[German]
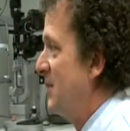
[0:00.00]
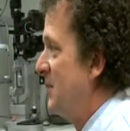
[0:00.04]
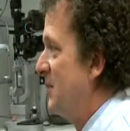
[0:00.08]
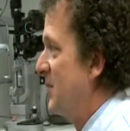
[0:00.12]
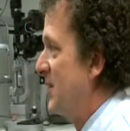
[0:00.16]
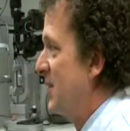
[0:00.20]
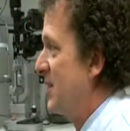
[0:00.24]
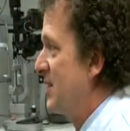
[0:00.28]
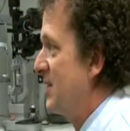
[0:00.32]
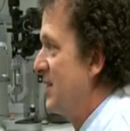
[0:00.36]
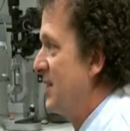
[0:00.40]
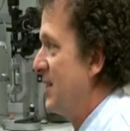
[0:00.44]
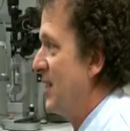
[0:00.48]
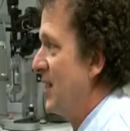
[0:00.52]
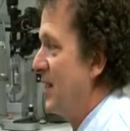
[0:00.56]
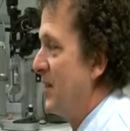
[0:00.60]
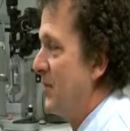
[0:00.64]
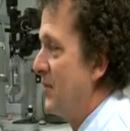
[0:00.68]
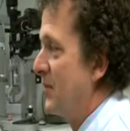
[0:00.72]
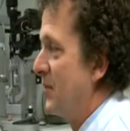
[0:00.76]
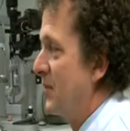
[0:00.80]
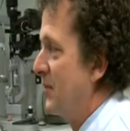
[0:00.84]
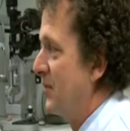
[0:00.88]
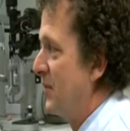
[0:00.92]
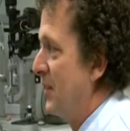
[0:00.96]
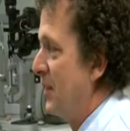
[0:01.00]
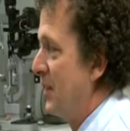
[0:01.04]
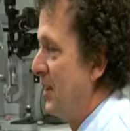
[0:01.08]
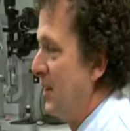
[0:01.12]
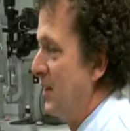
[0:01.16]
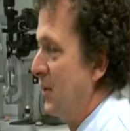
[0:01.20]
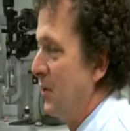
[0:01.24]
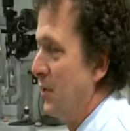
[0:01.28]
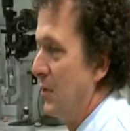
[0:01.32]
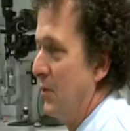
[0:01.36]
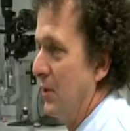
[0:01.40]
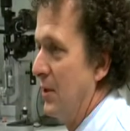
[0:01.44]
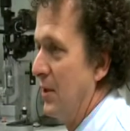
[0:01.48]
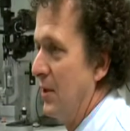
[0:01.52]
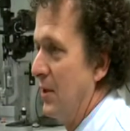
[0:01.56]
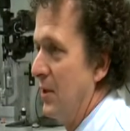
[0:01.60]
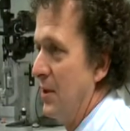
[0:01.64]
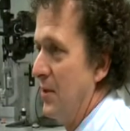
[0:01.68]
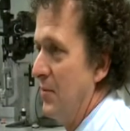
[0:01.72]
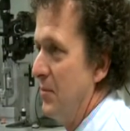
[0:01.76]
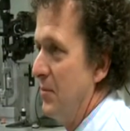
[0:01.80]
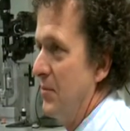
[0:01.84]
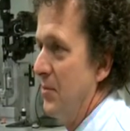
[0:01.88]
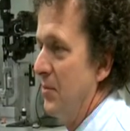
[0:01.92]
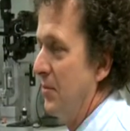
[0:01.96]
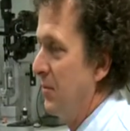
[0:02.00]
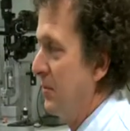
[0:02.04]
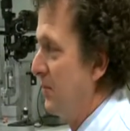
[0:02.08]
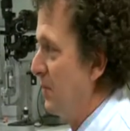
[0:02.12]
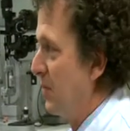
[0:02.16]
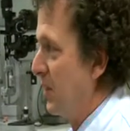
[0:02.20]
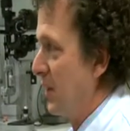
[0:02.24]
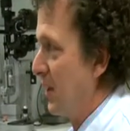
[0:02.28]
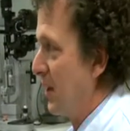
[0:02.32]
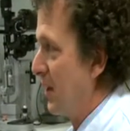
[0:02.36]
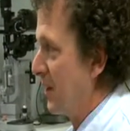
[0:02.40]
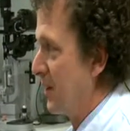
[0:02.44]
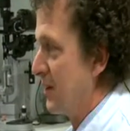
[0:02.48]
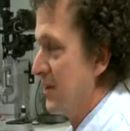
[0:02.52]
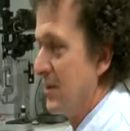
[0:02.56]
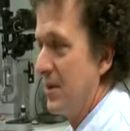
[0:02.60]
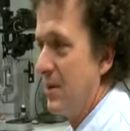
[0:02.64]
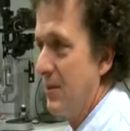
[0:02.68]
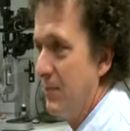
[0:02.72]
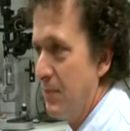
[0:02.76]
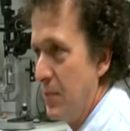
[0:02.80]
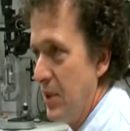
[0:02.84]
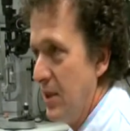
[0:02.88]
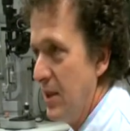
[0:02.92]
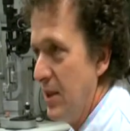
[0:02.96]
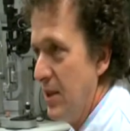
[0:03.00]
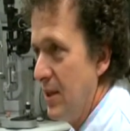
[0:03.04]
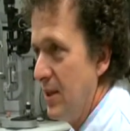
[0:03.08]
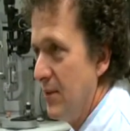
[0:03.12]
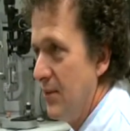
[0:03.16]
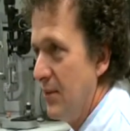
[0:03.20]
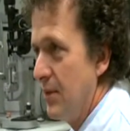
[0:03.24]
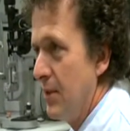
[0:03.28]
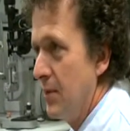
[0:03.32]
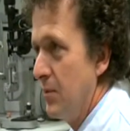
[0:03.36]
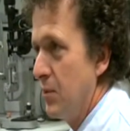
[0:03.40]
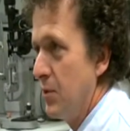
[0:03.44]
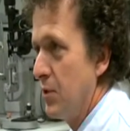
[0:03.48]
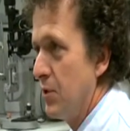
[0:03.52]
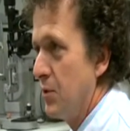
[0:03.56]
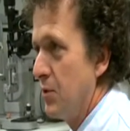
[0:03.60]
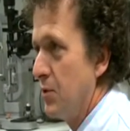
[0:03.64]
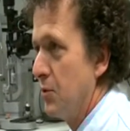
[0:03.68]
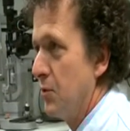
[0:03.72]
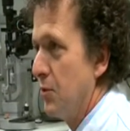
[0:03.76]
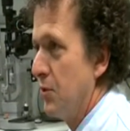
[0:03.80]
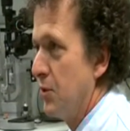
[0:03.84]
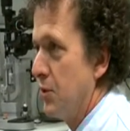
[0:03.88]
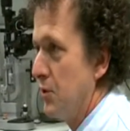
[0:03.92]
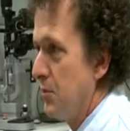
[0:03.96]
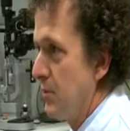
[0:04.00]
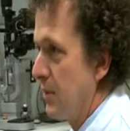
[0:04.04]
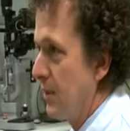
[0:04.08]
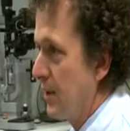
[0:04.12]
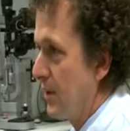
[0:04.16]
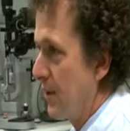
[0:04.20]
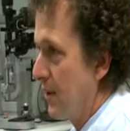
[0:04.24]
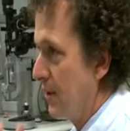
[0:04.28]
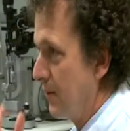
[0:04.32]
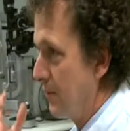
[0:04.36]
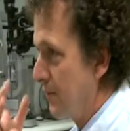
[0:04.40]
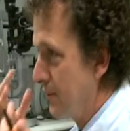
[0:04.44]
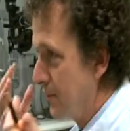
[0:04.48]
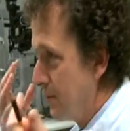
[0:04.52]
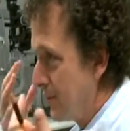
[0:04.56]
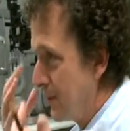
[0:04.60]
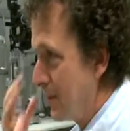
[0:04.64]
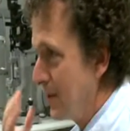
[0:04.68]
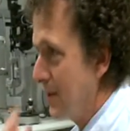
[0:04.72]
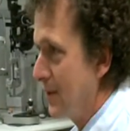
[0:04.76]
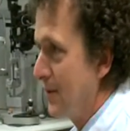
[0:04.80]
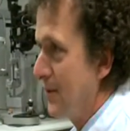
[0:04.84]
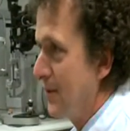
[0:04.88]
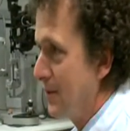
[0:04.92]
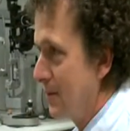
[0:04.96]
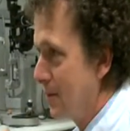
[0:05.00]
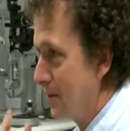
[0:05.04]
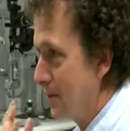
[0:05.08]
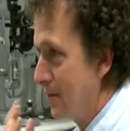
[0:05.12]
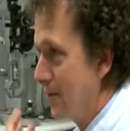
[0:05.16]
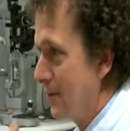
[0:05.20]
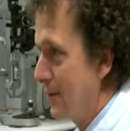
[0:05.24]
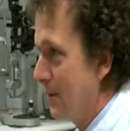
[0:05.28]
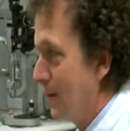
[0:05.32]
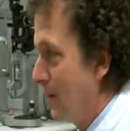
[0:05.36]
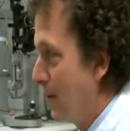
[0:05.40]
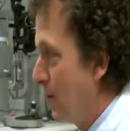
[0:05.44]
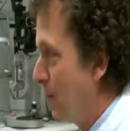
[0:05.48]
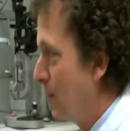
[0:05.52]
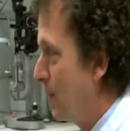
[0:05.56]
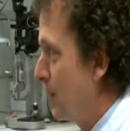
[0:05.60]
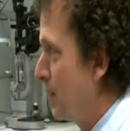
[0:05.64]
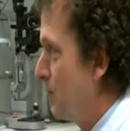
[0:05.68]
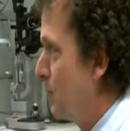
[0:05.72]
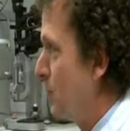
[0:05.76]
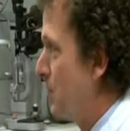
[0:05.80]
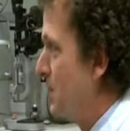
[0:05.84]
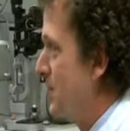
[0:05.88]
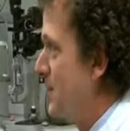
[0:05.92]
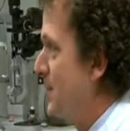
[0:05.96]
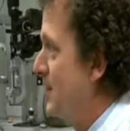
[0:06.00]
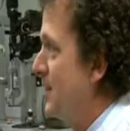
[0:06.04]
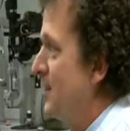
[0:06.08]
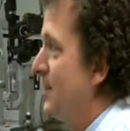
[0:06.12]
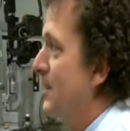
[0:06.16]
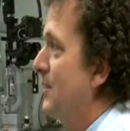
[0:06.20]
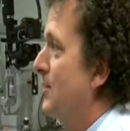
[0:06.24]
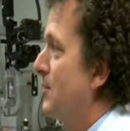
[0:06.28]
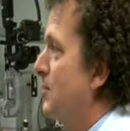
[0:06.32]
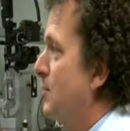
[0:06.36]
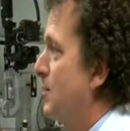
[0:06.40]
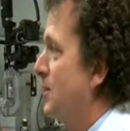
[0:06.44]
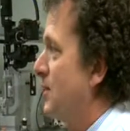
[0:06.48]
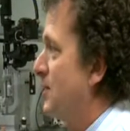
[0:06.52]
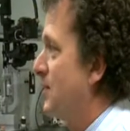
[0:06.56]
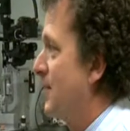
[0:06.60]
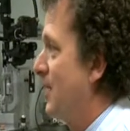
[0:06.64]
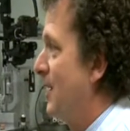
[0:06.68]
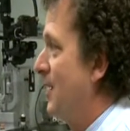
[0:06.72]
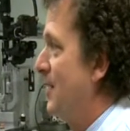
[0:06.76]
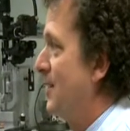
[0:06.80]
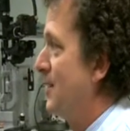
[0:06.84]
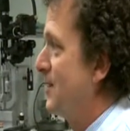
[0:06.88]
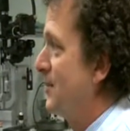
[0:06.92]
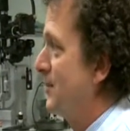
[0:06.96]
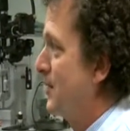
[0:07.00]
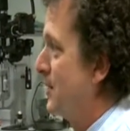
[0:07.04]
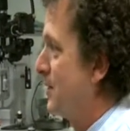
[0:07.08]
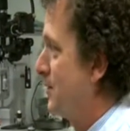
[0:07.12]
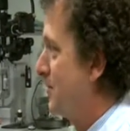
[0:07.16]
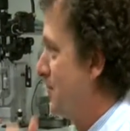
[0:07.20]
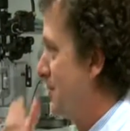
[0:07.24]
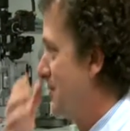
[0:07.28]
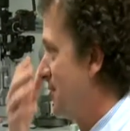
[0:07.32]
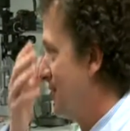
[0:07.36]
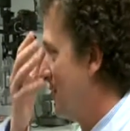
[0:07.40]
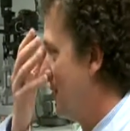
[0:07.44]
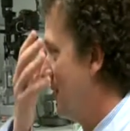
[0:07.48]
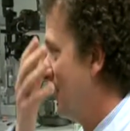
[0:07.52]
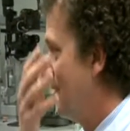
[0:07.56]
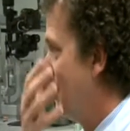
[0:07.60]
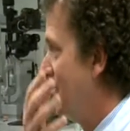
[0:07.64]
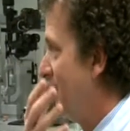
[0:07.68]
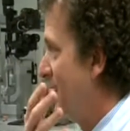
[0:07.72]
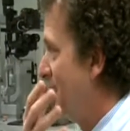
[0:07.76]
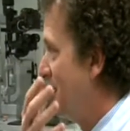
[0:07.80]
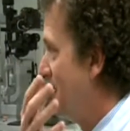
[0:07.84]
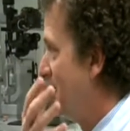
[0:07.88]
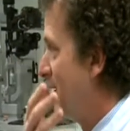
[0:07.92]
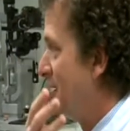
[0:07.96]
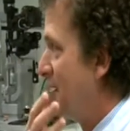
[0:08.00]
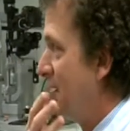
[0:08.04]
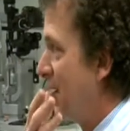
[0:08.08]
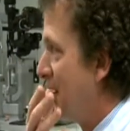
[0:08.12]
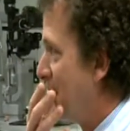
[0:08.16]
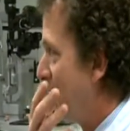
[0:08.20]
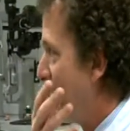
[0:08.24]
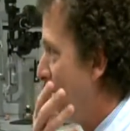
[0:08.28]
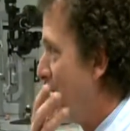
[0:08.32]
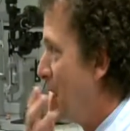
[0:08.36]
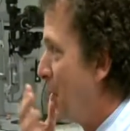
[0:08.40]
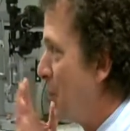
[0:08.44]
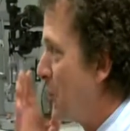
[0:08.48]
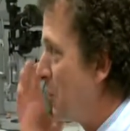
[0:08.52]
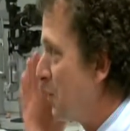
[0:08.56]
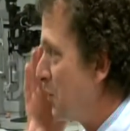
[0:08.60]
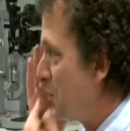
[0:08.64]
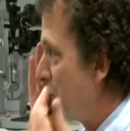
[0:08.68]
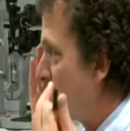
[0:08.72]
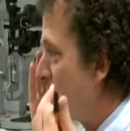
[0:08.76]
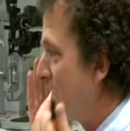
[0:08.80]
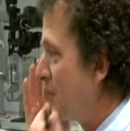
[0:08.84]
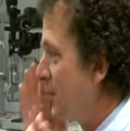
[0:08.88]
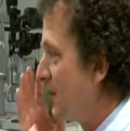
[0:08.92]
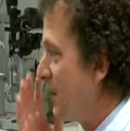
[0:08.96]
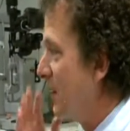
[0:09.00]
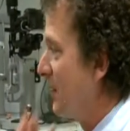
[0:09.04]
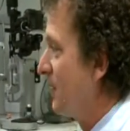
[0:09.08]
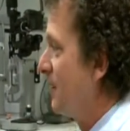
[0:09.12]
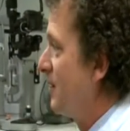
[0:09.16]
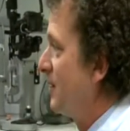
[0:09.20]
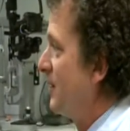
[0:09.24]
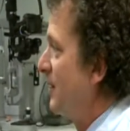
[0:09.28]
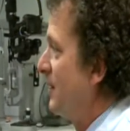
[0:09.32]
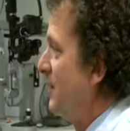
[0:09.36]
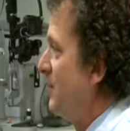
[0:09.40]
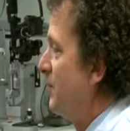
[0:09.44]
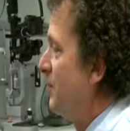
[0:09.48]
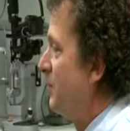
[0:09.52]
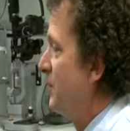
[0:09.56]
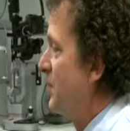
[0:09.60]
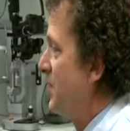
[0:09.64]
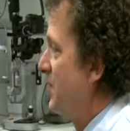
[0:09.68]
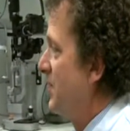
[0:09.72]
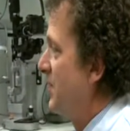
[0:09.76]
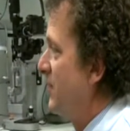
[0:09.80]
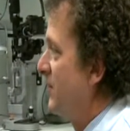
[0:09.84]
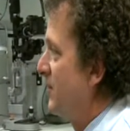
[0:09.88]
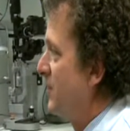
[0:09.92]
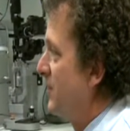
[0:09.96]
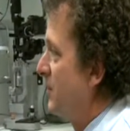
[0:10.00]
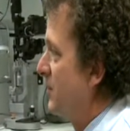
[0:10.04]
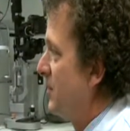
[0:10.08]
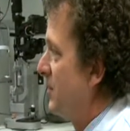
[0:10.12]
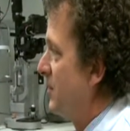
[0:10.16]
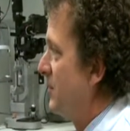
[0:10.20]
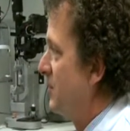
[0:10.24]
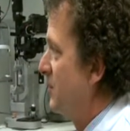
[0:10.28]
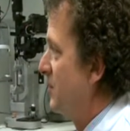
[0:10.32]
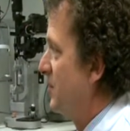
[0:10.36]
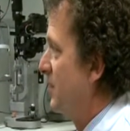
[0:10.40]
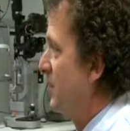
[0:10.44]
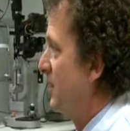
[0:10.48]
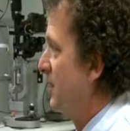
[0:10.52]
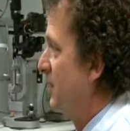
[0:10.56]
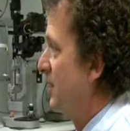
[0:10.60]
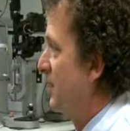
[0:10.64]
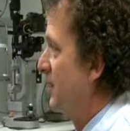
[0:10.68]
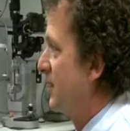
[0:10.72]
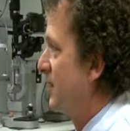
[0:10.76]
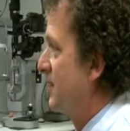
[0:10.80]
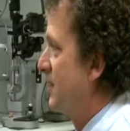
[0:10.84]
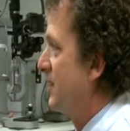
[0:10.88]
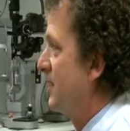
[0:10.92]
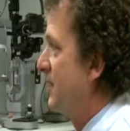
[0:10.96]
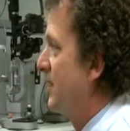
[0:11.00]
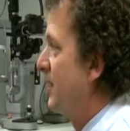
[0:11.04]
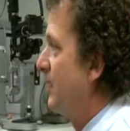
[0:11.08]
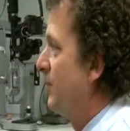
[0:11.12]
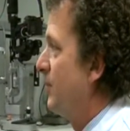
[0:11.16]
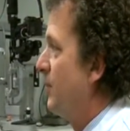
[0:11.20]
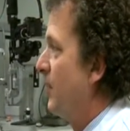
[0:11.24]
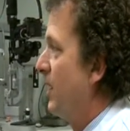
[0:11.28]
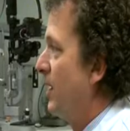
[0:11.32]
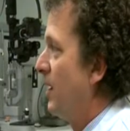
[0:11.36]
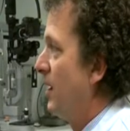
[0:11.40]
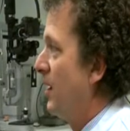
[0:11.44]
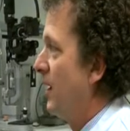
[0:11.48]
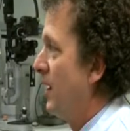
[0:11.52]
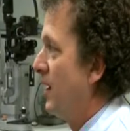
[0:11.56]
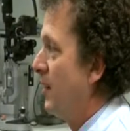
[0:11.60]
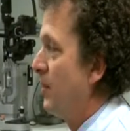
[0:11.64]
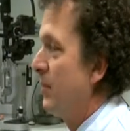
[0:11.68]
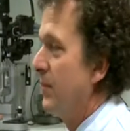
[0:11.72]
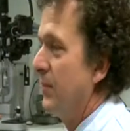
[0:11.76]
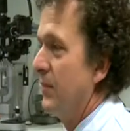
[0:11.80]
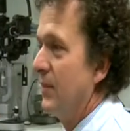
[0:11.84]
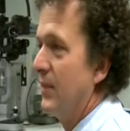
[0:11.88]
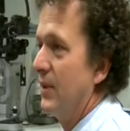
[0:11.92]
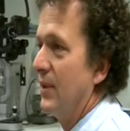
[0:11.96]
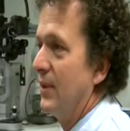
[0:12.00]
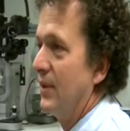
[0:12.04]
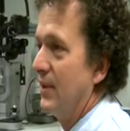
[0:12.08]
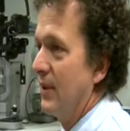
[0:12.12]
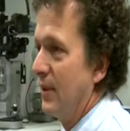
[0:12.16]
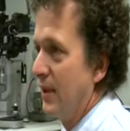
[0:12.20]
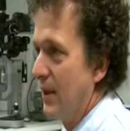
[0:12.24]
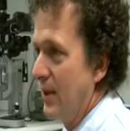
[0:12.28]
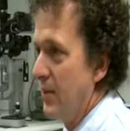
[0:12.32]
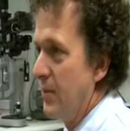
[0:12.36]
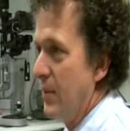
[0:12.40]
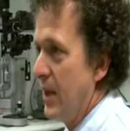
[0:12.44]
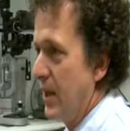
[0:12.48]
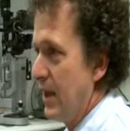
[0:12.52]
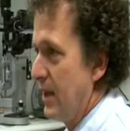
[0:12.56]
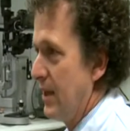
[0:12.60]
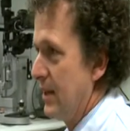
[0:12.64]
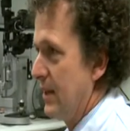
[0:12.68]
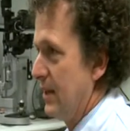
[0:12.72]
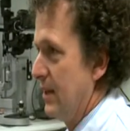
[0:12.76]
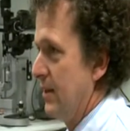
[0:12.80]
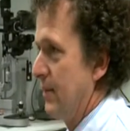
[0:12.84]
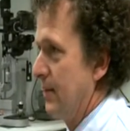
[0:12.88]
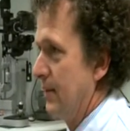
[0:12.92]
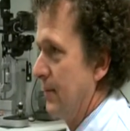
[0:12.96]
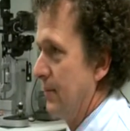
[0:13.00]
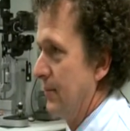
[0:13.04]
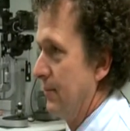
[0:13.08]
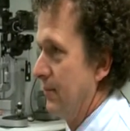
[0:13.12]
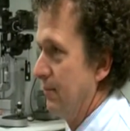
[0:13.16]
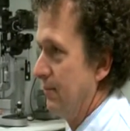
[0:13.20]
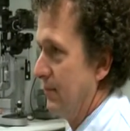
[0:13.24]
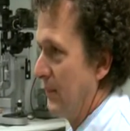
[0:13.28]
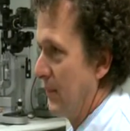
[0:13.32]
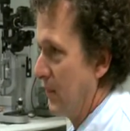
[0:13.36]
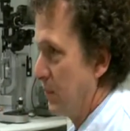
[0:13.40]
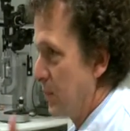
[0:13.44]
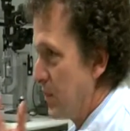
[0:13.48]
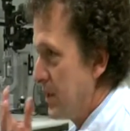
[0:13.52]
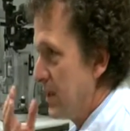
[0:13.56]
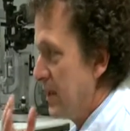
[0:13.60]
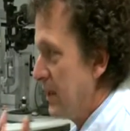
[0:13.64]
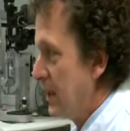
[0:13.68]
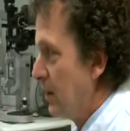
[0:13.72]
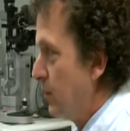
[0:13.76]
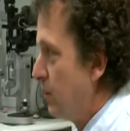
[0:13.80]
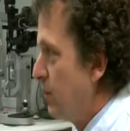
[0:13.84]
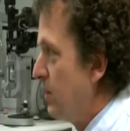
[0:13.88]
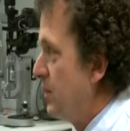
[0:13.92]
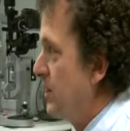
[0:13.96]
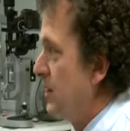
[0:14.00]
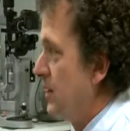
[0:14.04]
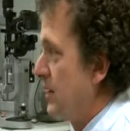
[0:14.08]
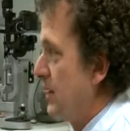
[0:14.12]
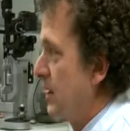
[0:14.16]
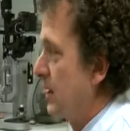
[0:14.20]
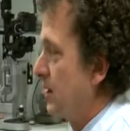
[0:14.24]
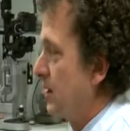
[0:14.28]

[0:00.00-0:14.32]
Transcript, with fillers: Ähm, das sind einfach Veränderungen im Bereich des Bindegewebes und die Schwerkraft wirkt auch im Gesicht, sodass alles, was wir äh, an Haut und an Bindegewebe im äh, Gesicht haben, allmählich ein bisschen nach unten